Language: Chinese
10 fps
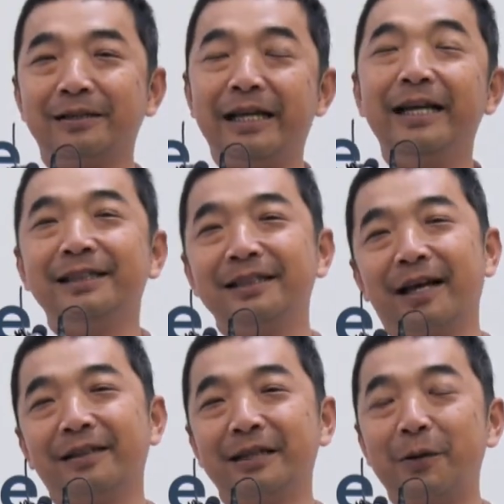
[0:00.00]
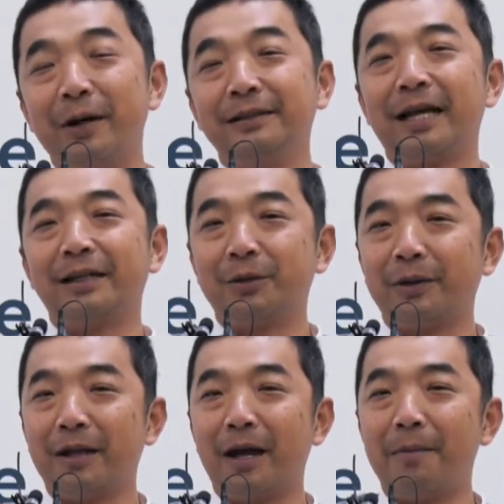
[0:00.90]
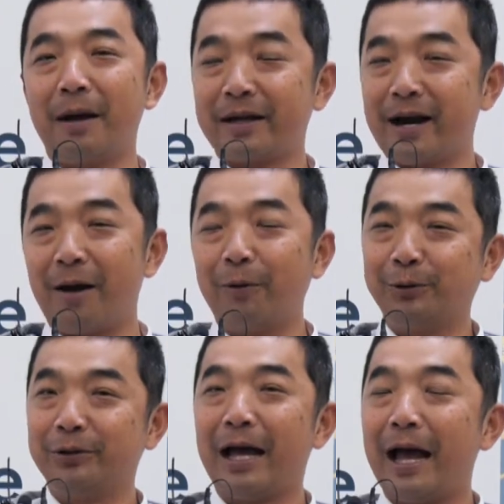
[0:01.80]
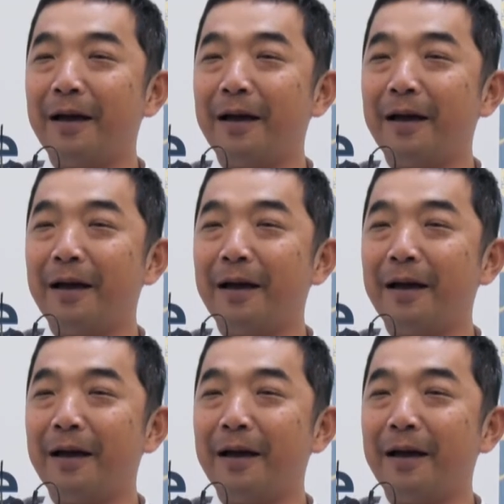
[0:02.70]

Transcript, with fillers: 第一次的盛会，在所谓的 Macau， 我觉得